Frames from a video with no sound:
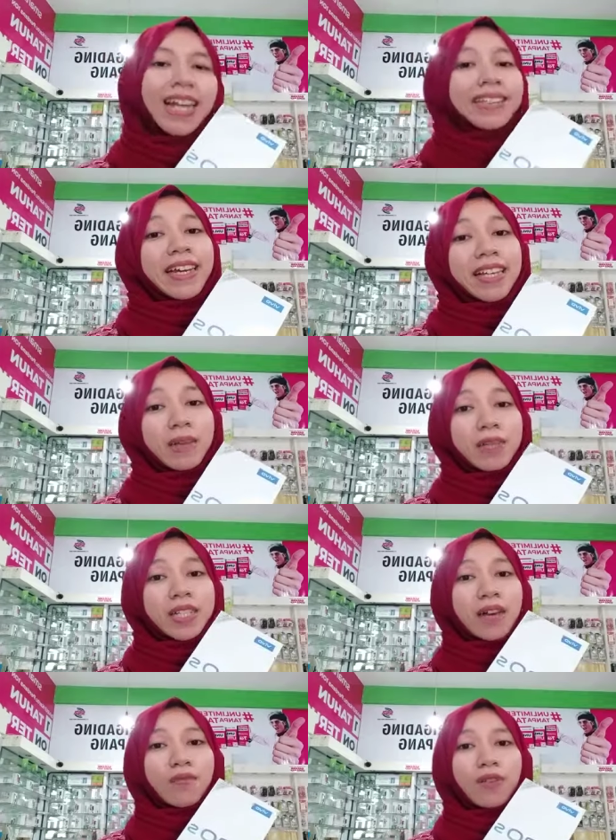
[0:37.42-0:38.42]
Jadi
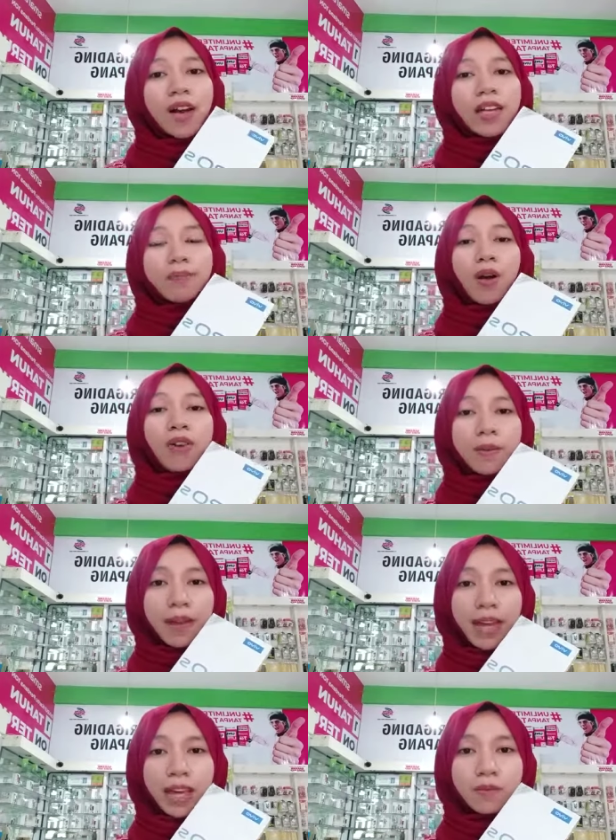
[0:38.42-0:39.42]
bisa buat power
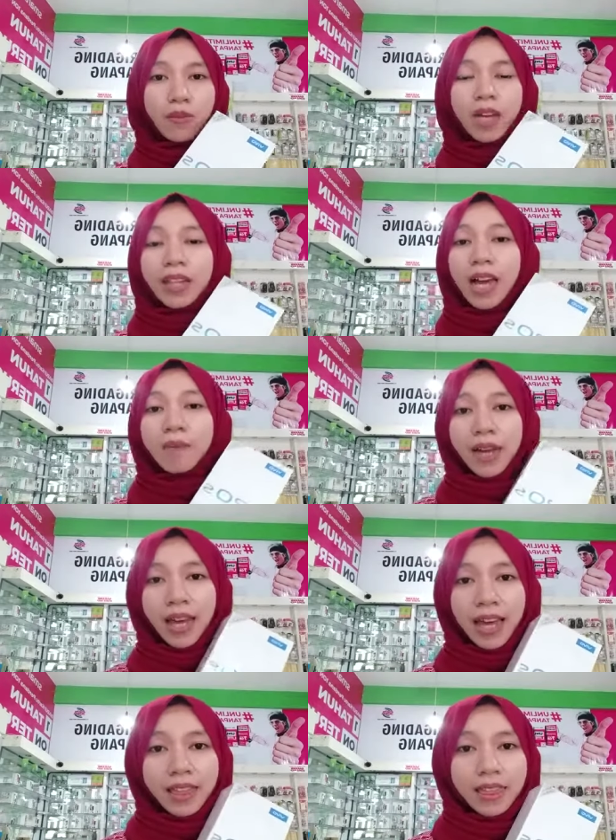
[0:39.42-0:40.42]
bank, buat
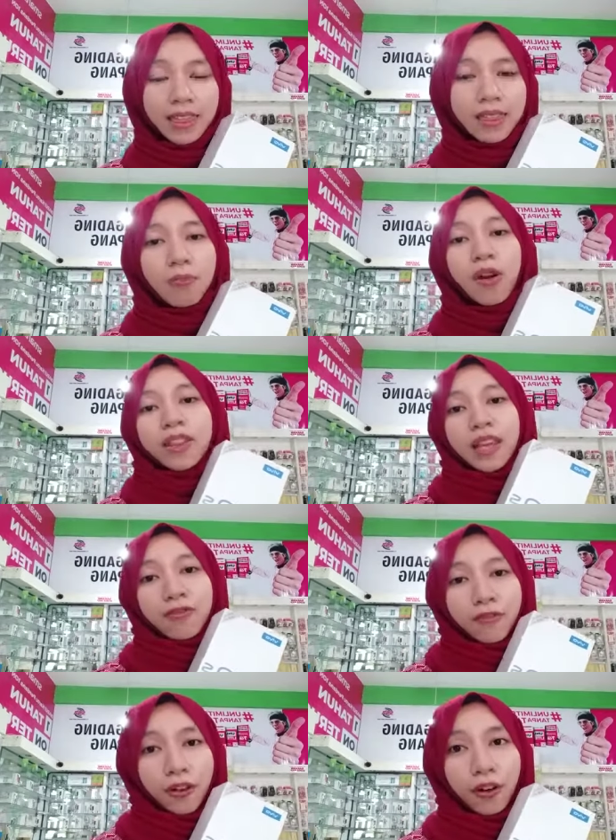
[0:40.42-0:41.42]
tablet, buat
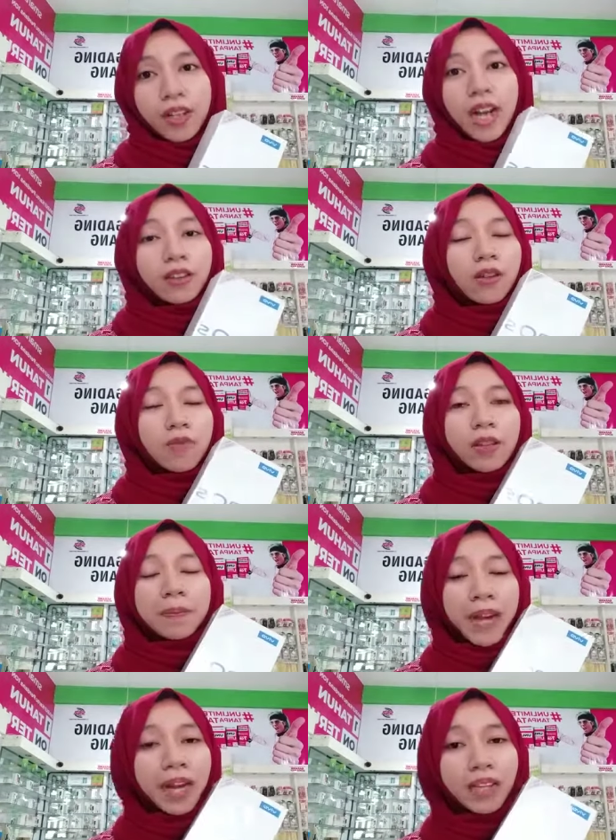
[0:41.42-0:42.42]
handphone atau buat
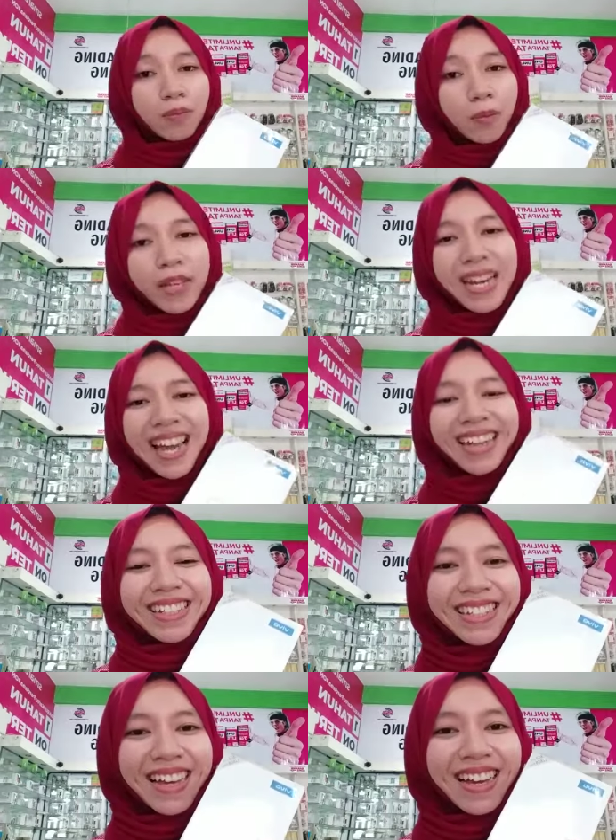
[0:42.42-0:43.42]
perangkat mobil
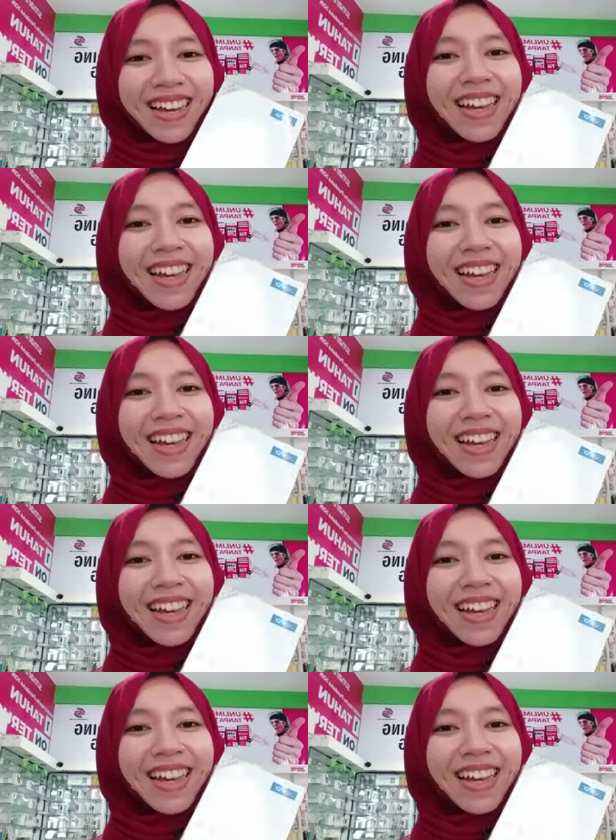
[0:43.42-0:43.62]
lainnya.